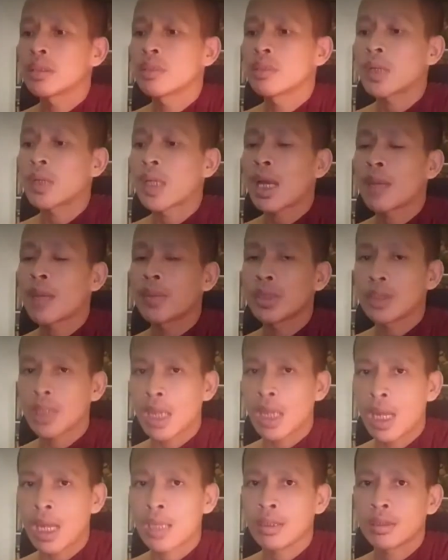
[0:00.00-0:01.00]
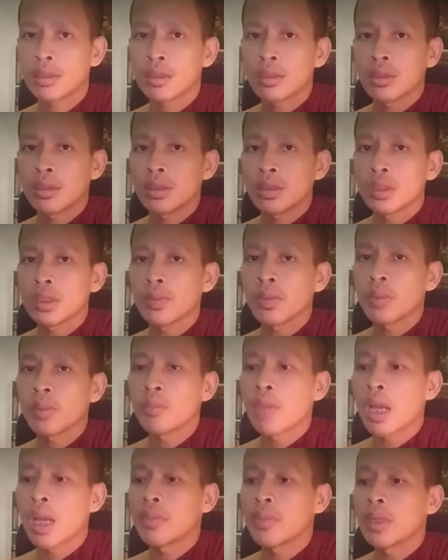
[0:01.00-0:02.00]
đào bạch trà chỉ vứt bài
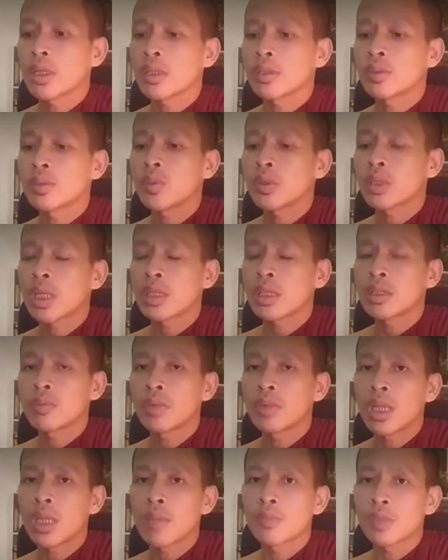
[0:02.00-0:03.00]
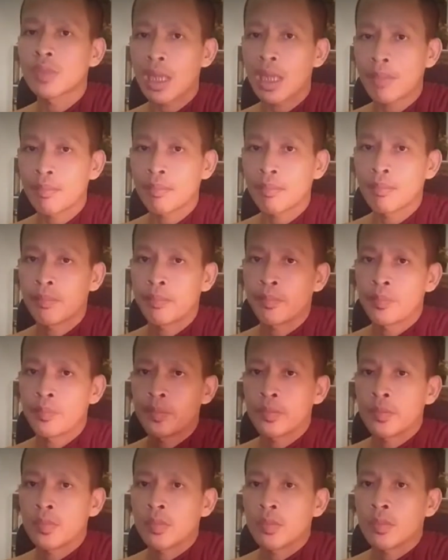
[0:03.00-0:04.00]
nắng mua tha chỉ vứt đàn sạp
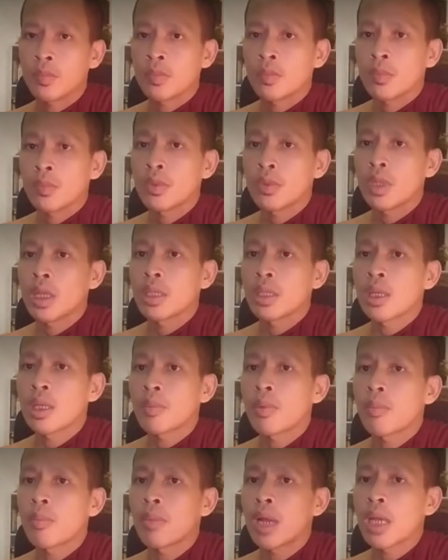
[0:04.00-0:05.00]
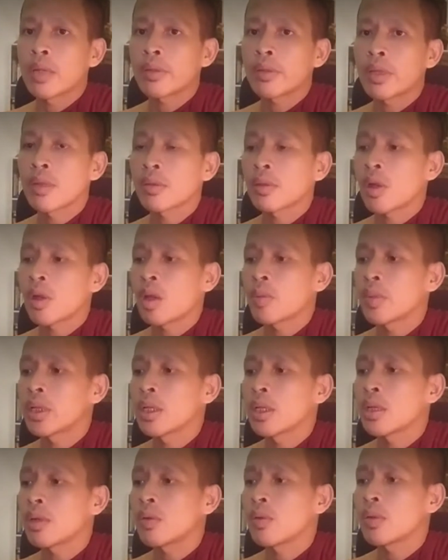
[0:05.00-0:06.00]
nè tiền của màn xe so với nắng
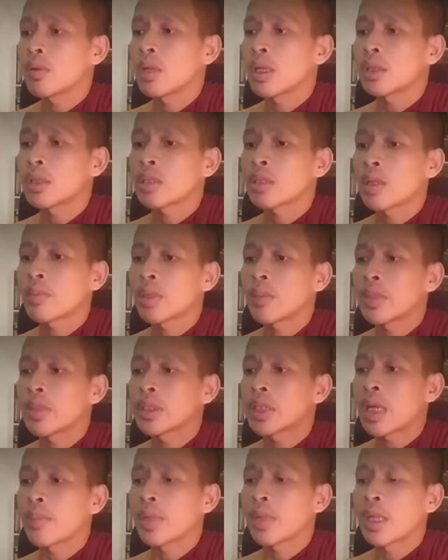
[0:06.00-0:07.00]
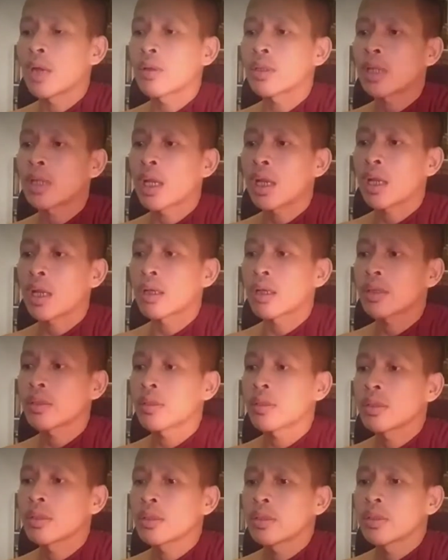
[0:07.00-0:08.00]
ruộng nơi trong ra mà chạm và đói cả
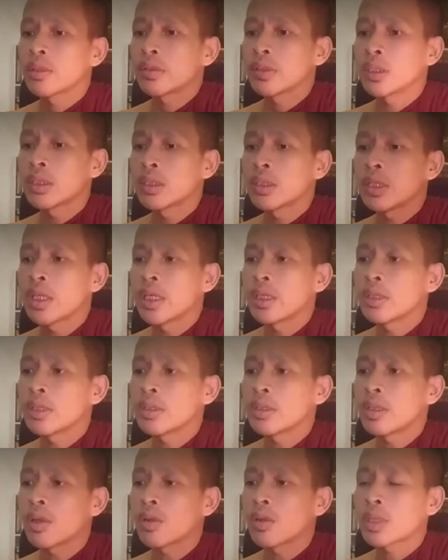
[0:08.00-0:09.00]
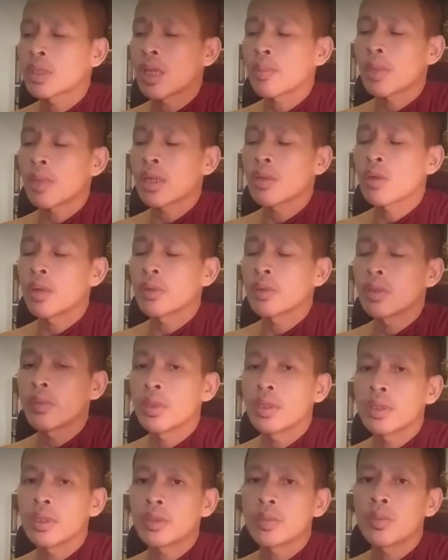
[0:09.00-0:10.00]
si để rong chạm ngày ngọt tới với
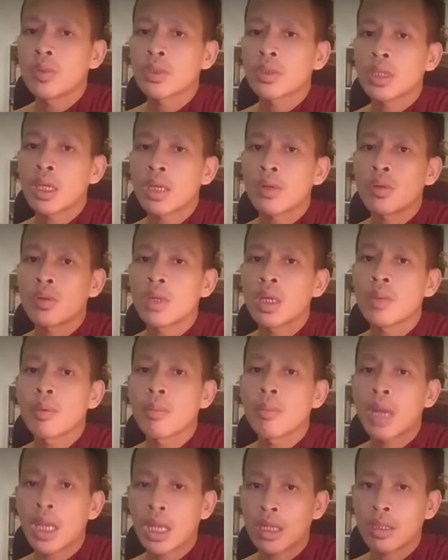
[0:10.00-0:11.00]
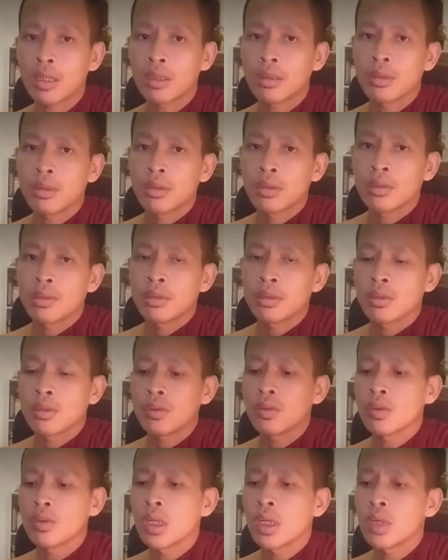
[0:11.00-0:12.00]
nắng mua tha ruộng nơi của màn ruộng
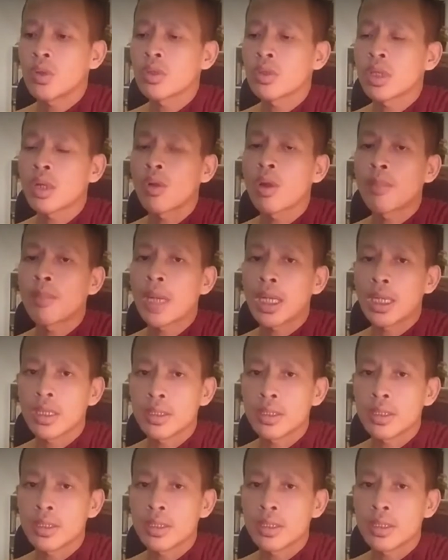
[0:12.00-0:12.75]
nơi đôi tầng ngọt bạn ơi